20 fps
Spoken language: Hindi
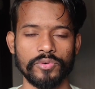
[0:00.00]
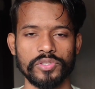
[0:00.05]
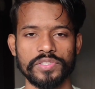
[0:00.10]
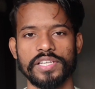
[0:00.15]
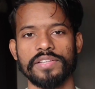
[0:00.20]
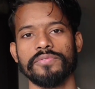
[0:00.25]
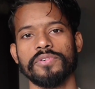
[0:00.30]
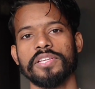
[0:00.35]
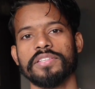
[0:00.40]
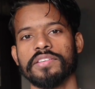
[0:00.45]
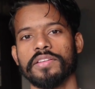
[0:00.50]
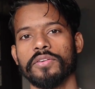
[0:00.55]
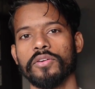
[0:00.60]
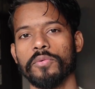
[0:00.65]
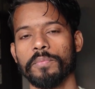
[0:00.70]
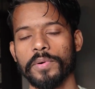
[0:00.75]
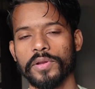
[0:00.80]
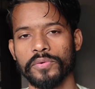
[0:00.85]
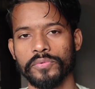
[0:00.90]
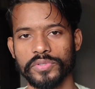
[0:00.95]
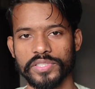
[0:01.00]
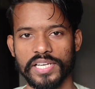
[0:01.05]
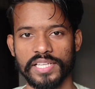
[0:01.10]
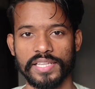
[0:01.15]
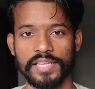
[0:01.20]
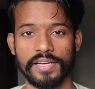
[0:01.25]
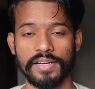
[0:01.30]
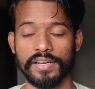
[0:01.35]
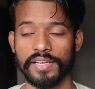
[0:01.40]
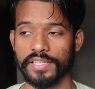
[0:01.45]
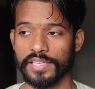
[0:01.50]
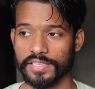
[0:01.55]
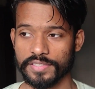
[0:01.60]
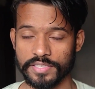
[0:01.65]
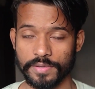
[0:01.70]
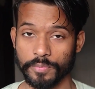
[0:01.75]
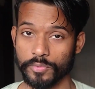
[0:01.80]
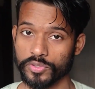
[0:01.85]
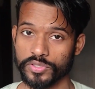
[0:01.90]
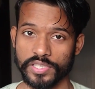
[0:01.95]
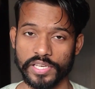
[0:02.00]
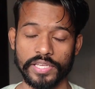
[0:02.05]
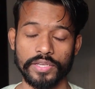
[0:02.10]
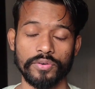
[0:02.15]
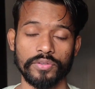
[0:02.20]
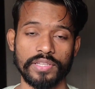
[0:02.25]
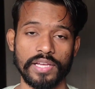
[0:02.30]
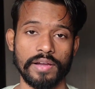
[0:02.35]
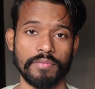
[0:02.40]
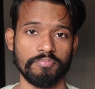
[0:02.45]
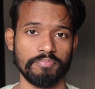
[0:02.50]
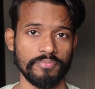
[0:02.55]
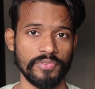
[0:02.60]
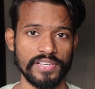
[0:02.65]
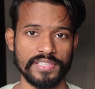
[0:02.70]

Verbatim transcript: वो जनवरी से रीओपन हो जाते अगर ये सब कुछ नहीं होता